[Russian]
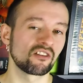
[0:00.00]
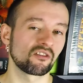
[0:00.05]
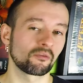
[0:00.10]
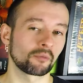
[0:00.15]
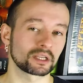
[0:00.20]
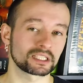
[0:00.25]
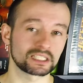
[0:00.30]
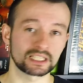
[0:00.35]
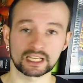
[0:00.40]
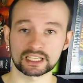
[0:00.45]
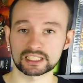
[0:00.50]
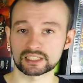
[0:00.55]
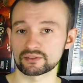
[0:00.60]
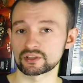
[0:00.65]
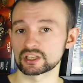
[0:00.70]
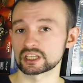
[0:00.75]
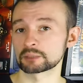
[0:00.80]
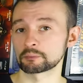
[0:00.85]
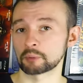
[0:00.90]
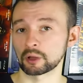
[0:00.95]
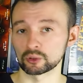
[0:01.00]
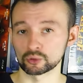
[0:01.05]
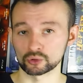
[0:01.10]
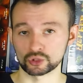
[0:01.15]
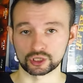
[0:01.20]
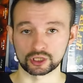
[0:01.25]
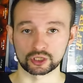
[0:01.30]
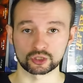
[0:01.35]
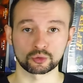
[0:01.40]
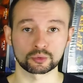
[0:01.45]
Впоследствии из
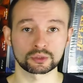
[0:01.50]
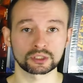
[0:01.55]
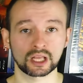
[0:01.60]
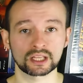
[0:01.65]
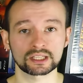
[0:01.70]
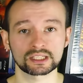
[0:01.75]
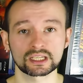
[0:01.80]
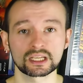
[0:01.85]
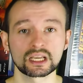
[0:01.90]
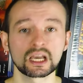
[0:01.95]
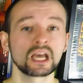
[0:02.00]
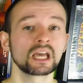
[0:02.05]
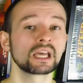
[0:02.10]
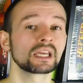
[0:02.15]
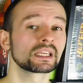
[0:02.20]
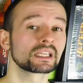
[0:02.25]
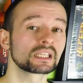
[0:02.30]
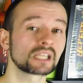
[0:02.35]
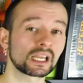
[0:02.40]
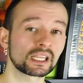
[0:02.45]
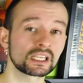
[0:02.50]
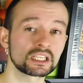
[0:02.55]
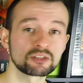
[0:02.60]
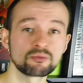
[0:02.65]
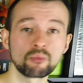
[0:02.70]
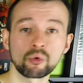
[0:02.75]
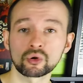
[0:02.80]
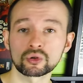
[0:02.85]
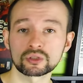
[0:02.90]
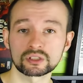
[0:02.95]
полученной субстанции игроки
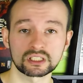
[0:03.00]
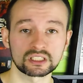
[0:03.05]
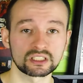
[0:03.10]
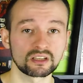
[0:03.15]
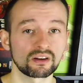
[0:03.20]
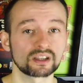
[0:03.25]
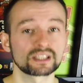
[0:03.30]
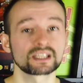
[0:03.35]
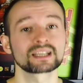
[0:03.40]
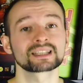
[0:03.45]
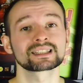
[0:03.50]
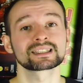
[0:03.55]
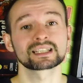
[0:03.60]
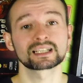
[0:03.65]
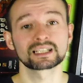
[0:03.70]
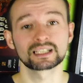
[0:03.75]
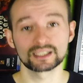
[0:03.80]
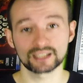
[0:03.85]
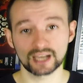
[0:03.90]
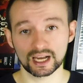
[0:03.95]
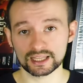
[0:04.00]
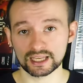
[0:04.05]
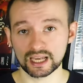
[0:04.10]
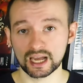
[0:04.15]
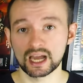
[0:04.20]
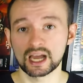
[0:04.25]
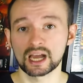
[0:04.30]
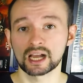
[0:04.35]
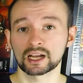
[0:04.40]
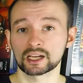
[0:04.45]
смогут создавать
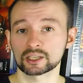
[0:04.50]
заклинания,